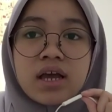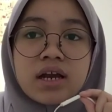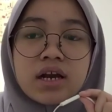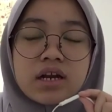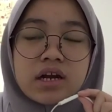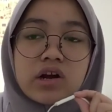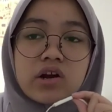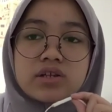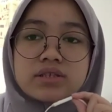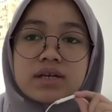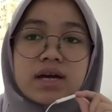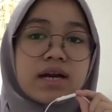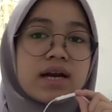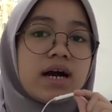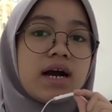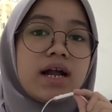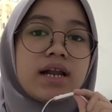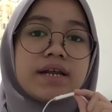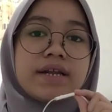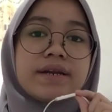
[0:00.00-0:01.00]
Dan kalau
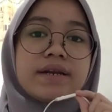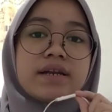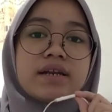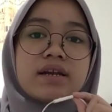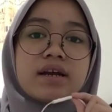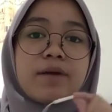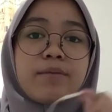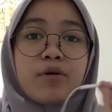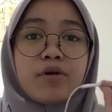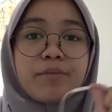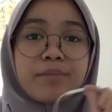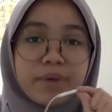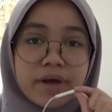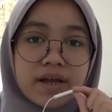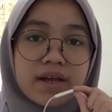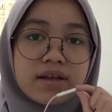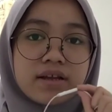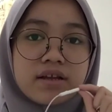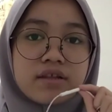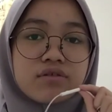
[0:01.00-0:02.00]
sekarang kalian ke
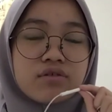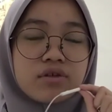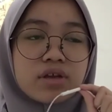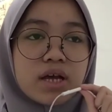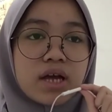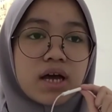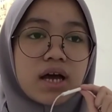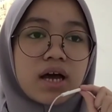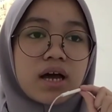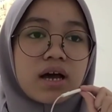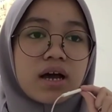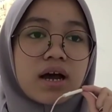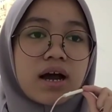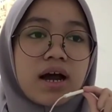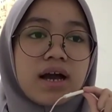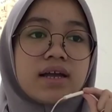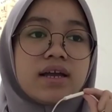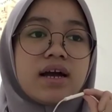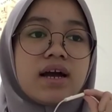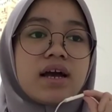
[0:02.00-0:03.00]
Pompei itu ya
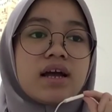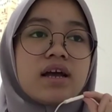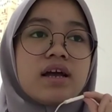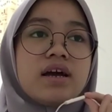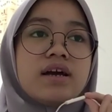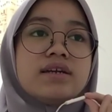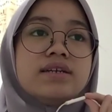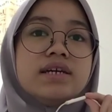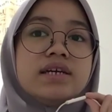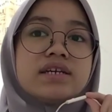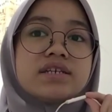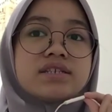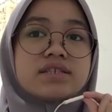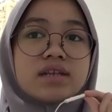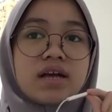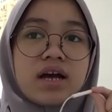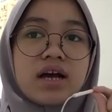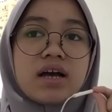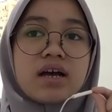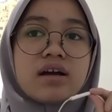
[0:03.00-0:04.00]
kayak
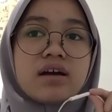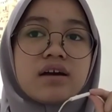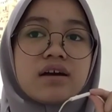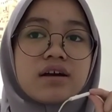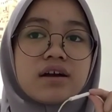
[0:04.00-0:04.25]
desa,